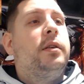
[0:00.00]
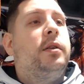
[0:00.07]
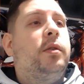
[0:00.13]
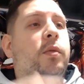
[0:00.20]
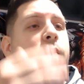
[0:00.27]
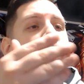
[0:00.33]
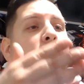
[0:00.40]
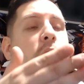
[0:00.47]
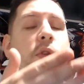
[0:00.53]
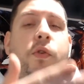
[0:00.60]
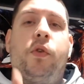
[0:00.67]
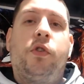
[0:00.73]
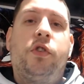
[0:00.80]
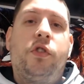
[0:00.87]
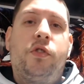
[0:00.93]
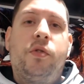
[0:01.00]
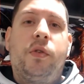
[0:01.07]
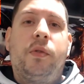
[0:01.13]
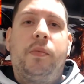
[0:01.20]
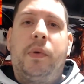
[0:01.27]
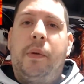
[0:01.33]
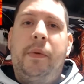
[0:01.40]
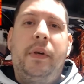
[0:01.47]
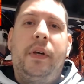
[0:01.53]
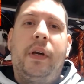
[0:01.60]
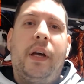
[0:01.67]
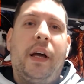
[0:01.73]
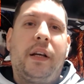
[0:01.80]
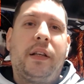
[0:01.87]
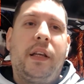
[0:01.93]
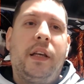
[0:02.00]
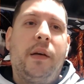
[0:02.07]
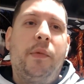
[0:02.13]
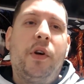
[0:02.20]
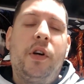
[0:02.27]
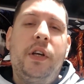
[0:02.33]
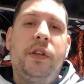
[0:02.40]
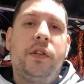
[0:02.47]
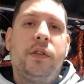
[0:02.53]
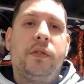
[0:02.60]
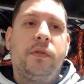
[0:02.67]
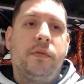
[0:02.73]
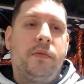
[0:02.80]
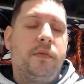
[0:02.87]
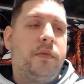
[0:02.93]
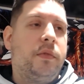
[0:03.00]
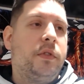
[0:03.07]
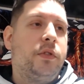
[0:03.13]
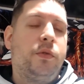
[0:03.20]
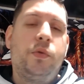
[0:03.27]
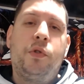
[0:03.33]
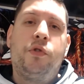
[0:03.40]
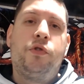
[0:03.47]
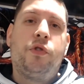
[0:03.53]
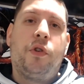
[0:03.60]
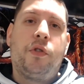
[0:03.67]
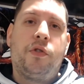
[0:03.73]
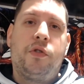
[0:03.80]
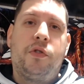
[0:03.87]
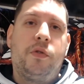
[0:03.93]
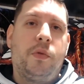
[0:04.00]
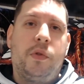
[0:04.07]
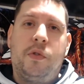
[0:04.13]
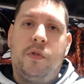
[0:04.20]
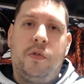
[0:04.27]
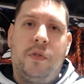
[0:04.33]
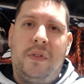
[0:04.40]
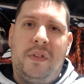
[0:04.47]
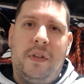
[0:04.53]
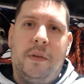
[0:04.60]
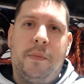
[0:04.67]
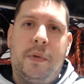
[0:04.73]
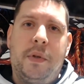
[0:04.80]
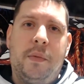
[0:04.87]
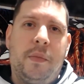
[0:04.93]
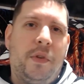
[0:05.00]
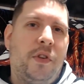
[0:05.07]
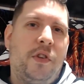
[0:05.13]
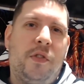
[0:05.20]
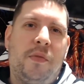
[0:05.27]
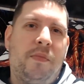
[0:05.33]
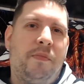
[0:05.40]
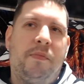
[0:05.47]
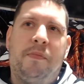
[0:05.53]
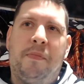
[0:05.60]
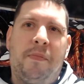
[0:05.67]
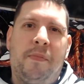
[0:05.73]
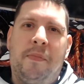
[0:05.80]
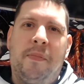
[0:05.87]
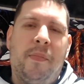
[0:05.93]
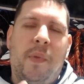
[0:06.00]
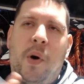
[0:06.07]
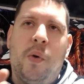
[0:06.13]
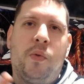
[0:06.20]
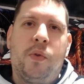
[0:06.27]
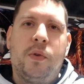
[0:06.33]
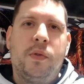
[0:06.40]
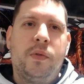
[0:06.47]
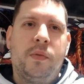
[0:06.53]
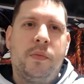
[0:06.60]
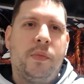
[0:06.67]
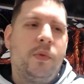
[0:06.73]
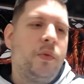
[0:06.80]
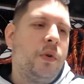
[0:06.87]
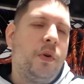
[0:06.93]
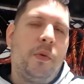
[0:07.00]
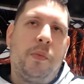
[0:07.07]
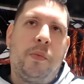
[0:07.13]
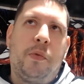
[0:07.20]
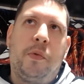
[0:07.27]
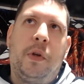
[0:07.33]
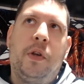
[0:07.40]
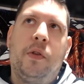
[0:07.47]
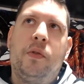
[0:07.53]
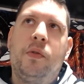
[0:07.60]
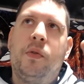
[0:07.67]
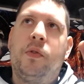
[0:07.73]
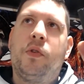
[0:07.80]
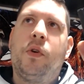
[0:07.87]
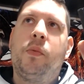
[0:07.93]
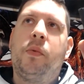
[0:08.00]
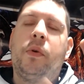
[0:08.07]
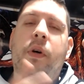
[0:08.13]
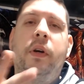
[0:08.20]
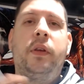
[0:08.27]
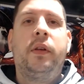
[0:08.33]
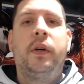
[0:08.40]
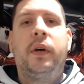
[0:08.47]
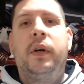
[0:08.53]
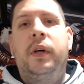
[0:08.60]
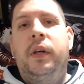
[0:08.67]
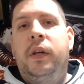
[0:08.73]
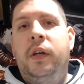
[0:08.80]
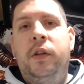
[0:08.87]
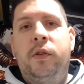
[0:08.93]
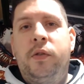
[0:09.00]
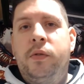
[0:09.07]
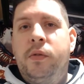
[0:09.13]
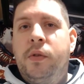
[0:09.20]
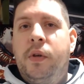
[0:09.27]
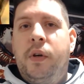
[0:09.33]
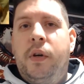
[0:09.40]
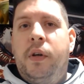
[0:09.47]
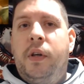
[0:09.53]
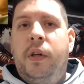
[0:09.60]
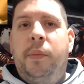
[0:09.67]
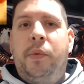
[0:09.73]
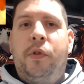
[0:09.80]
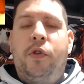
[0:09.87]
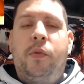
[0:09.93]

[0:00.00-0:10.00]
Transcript: Uma coisa que gosto deste jogo para mim é que tem a melhor intro de todos os jogos de, todos, de sempre. Vocês ouçam, vão pesquisam só boide intro e vocês